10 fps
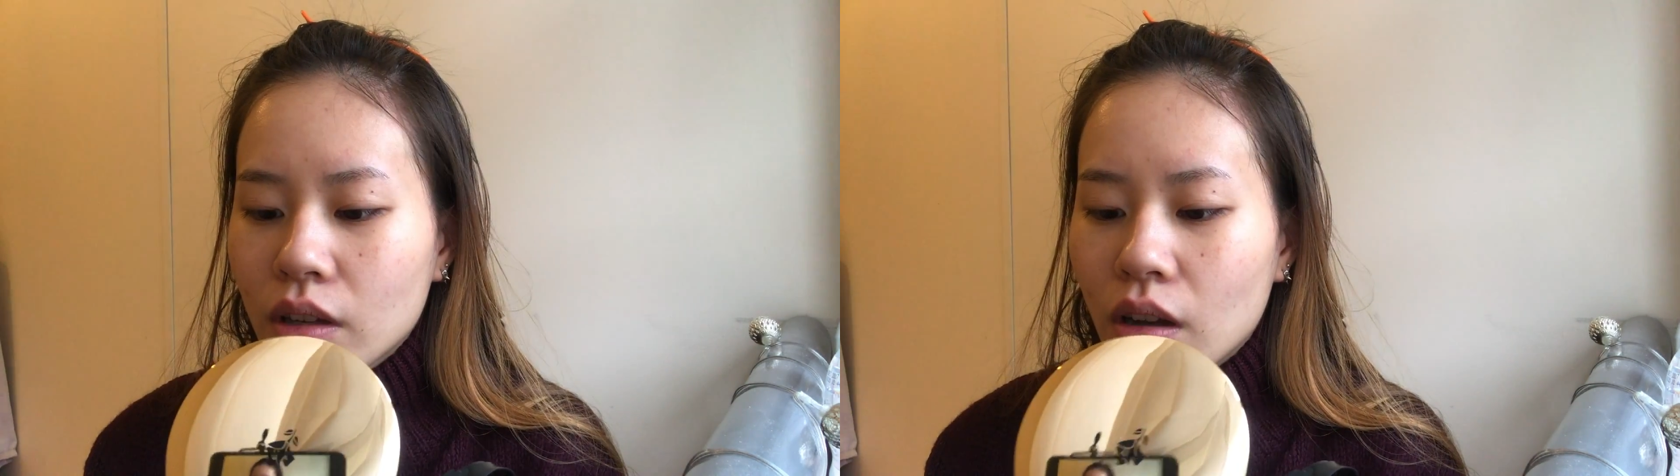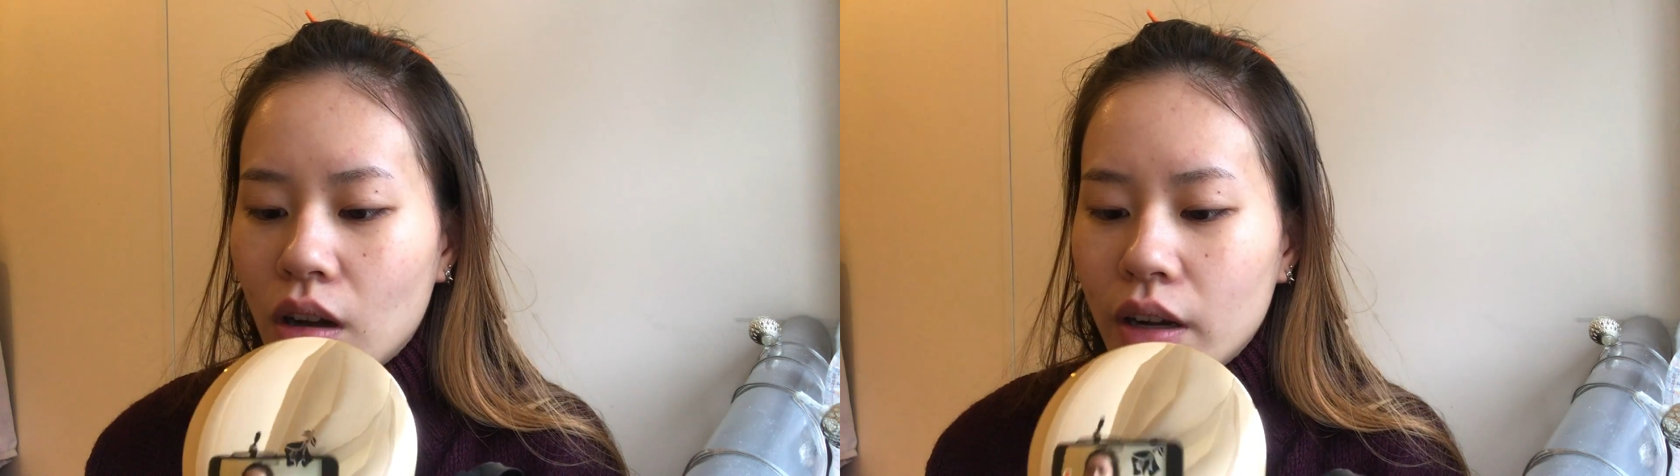
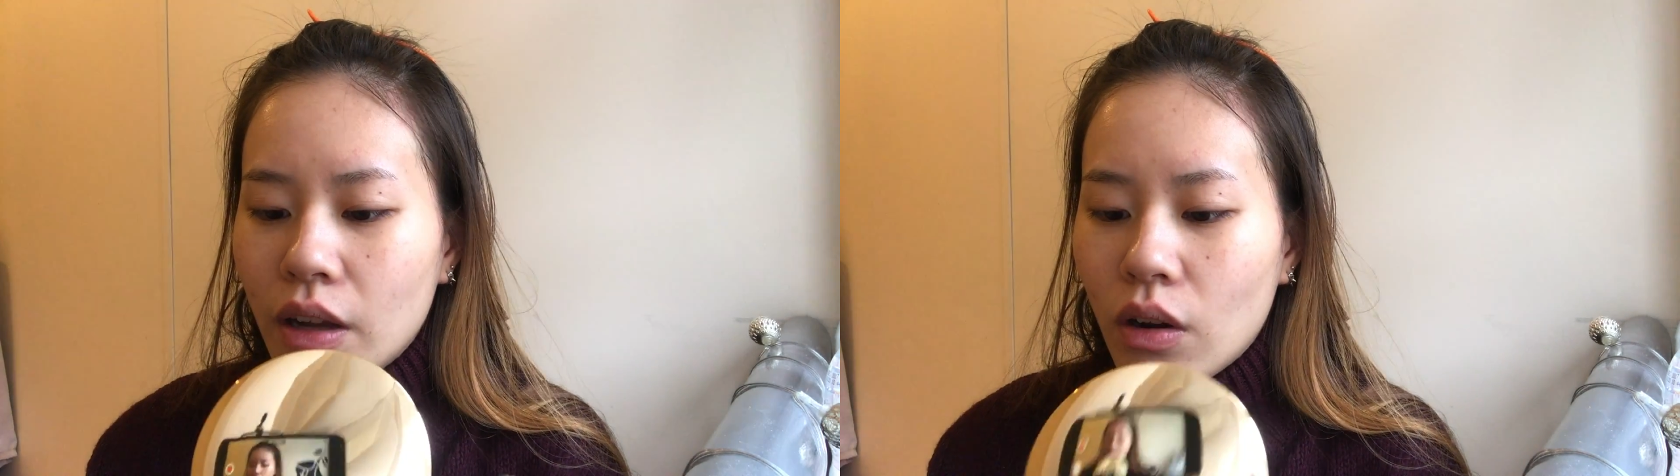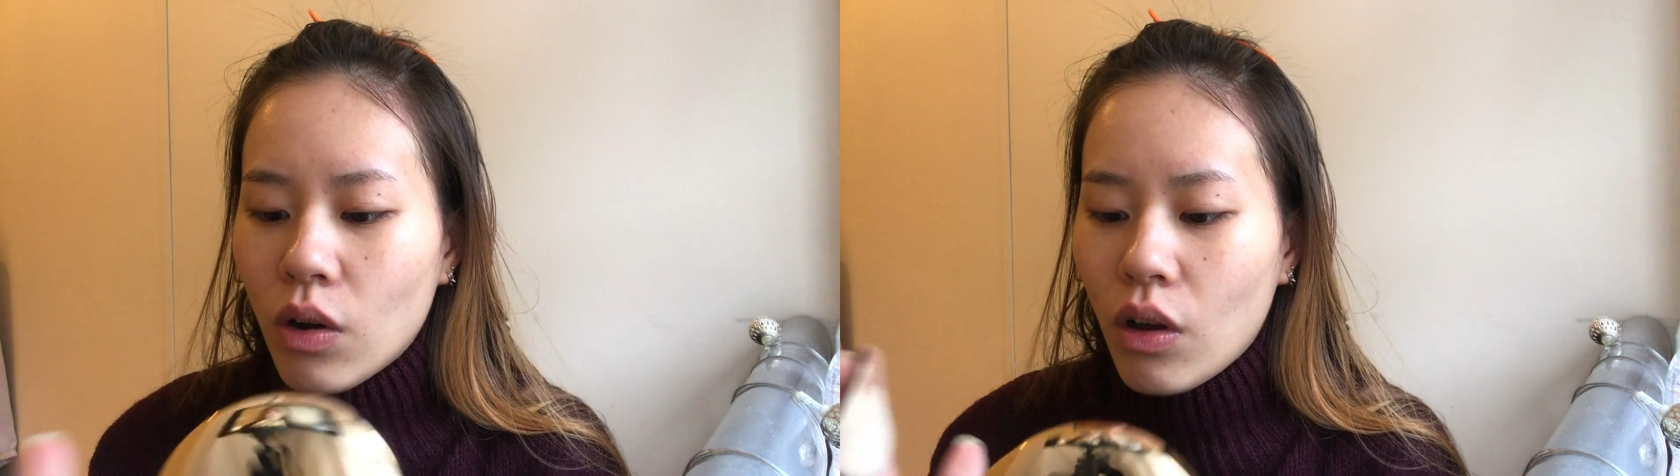ก็
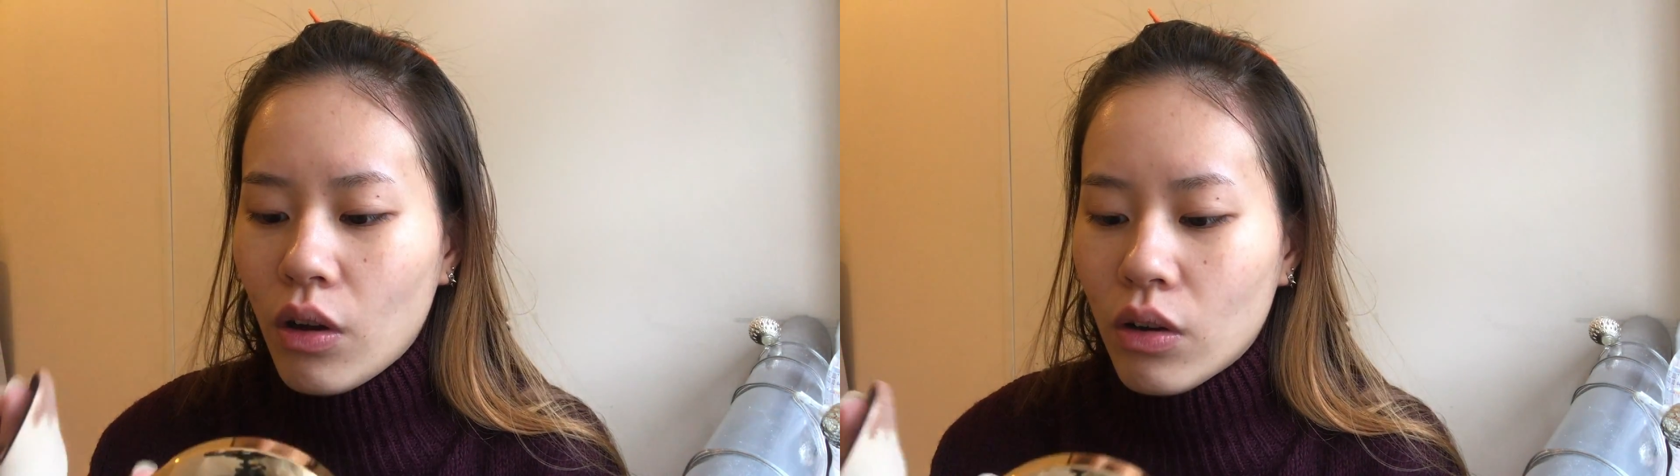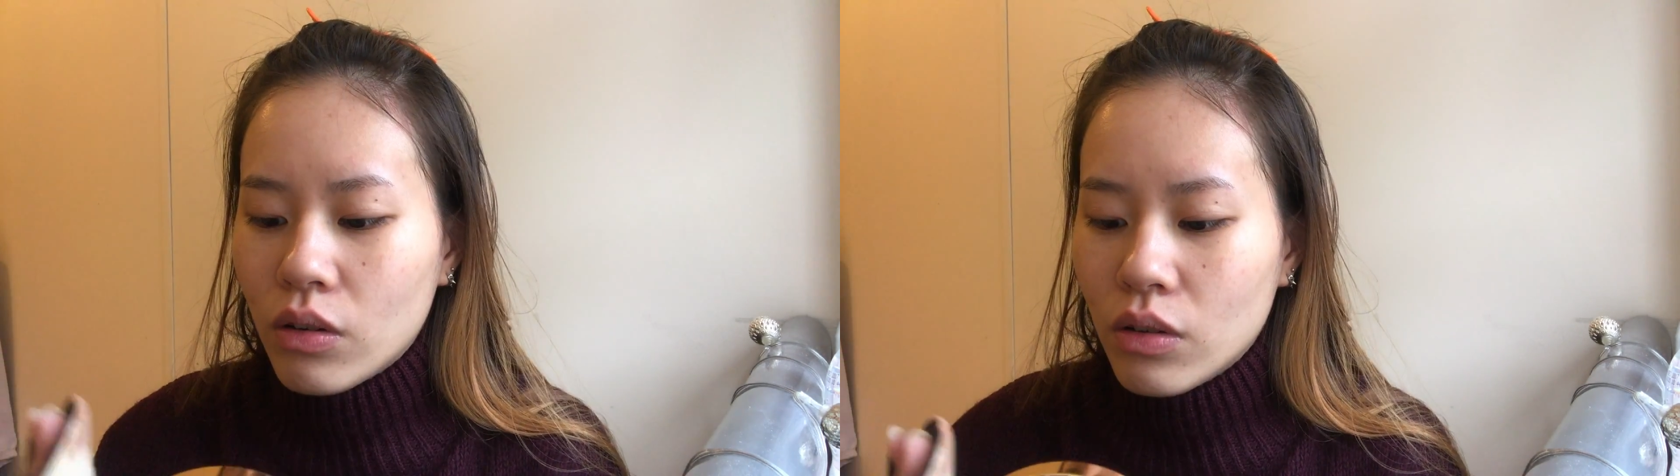เดี๋ยวลอง
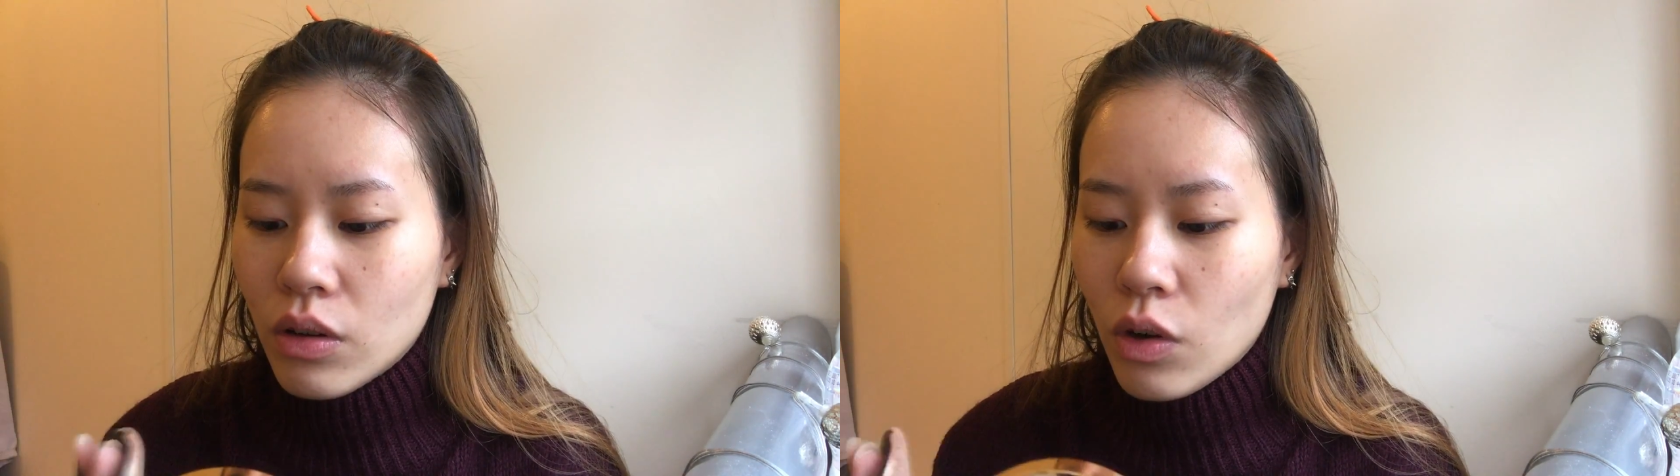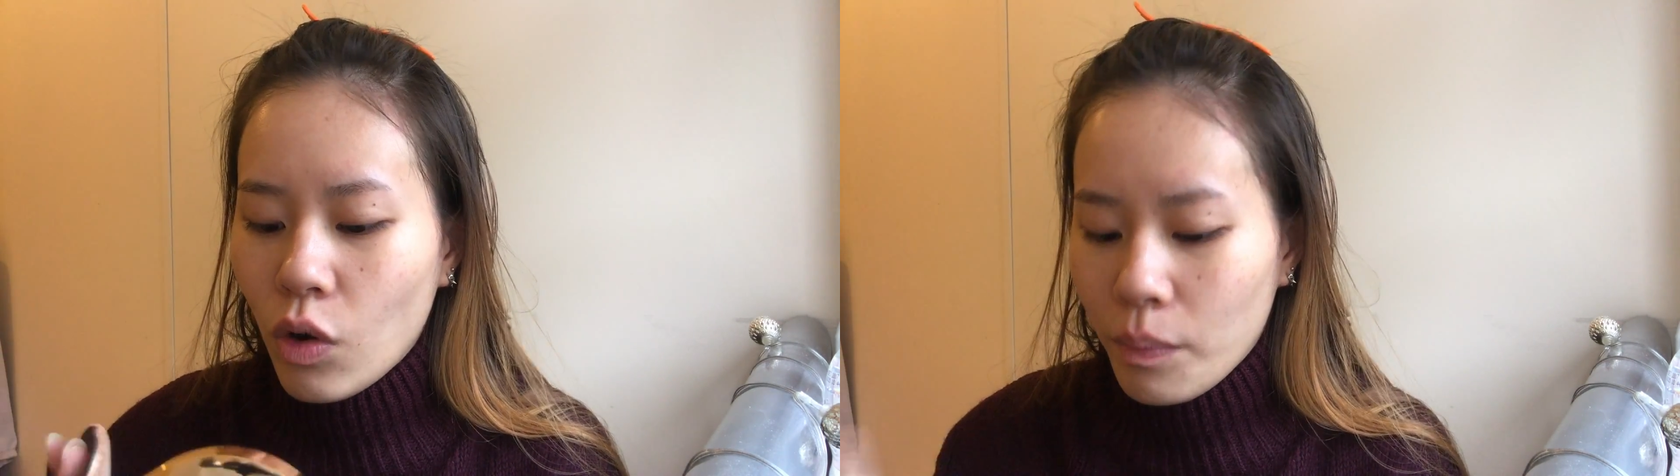
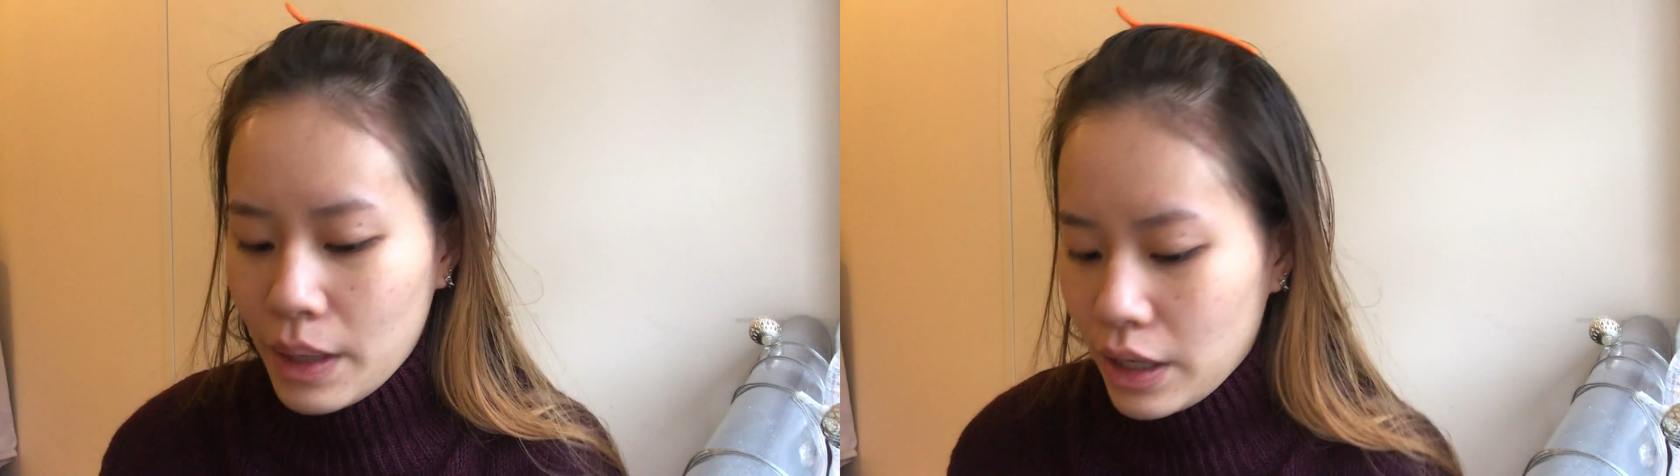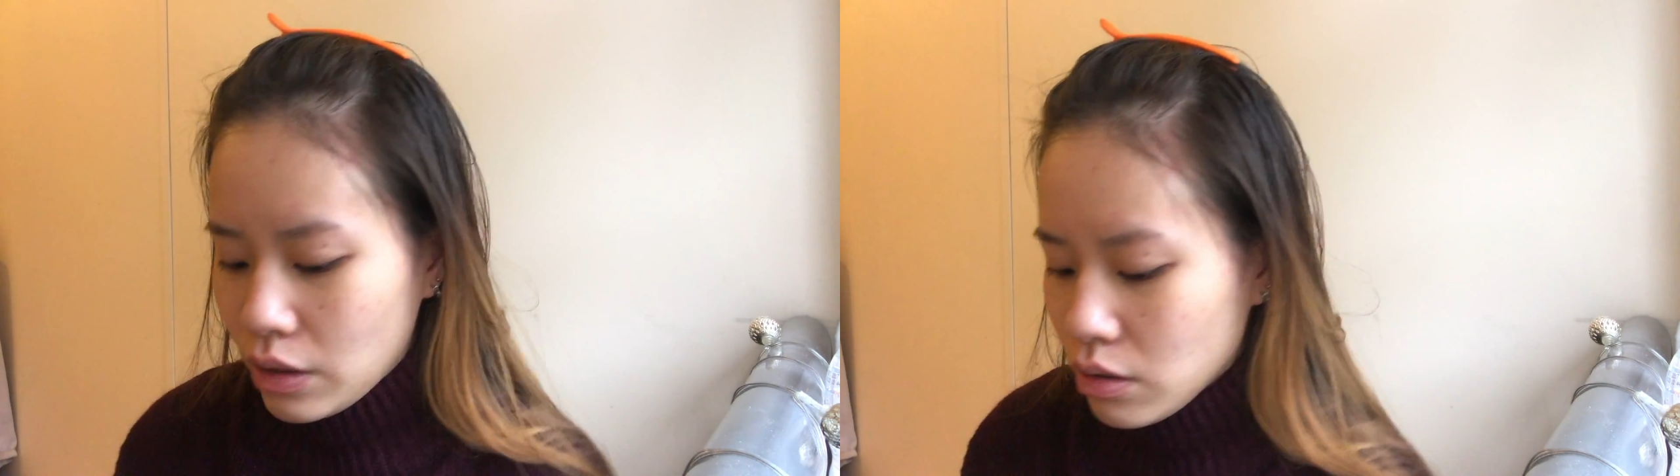ลงไป
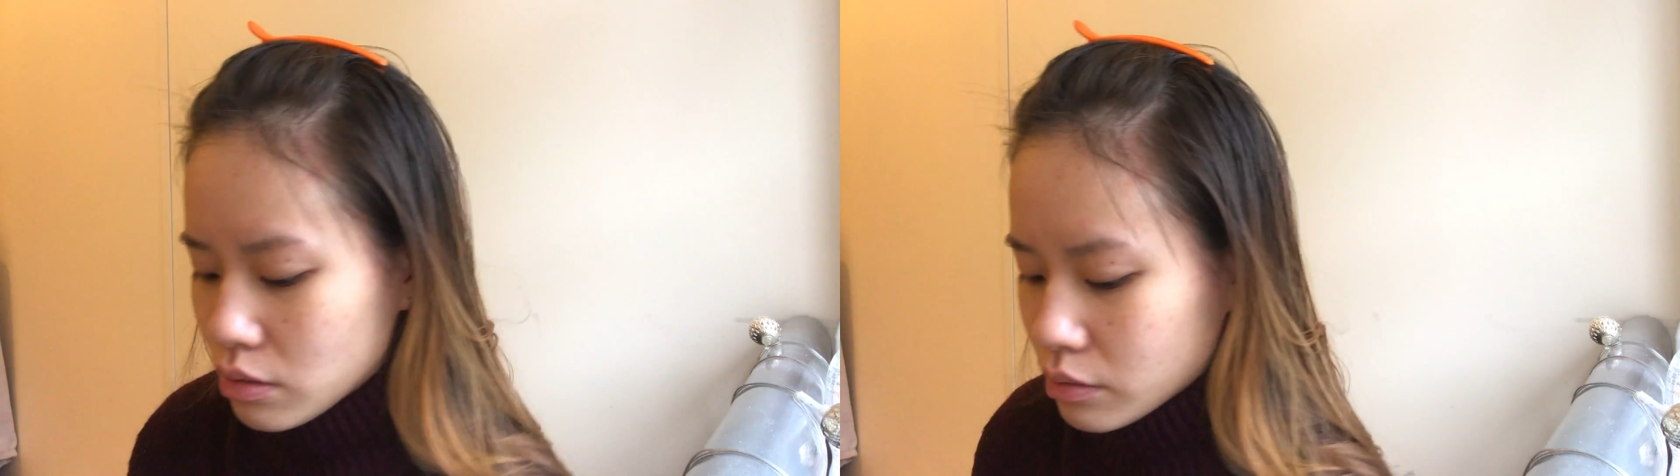เลยเนาะ